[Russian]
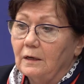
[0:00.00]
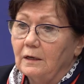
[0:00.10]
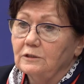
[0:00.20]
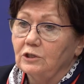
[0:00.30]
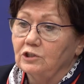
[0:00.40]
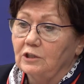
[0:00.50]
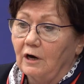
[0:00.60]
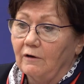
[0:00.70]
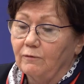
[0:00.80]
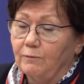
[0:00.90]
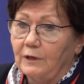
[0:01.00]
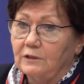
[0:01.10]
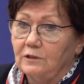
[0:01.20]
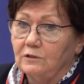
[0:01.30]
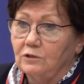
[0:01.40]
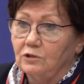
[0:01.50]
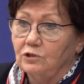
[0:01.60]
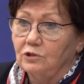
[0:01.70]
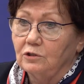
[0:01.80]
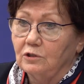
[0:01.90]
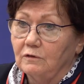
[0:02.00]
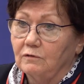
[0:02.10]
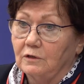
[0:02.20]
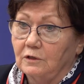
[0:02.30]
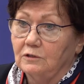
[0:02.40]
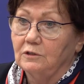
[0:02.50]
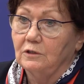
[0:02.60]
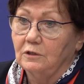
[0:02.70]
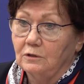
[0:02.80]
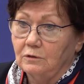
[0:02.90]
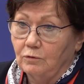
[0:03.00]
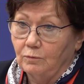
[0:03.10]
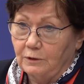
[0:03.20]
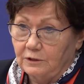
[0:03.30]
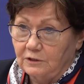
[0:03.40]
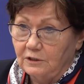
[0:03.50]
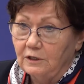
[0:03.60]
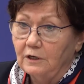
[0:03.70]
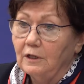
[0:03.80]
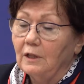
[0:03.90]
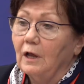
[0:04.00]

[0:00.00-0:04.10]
Этот штраф 5000 евро Россия уплатила,